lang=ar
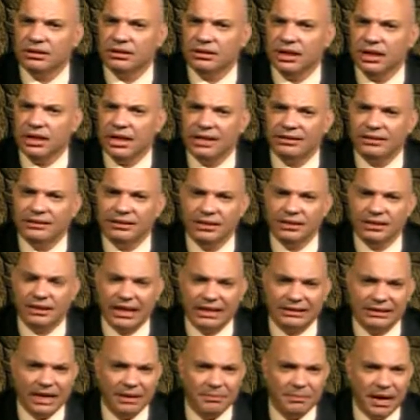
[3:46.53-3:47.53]
التي
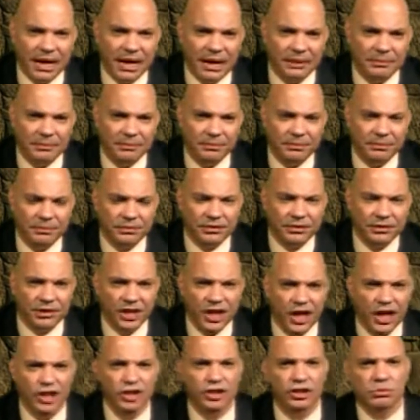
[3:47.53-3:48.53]
كتبها
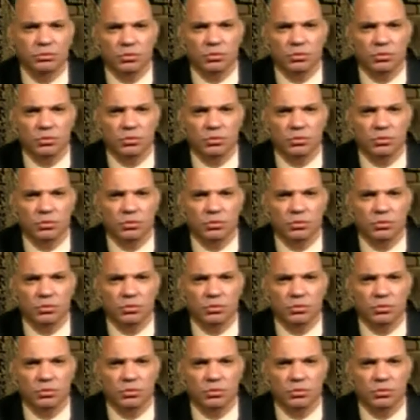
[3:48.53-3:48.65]
عند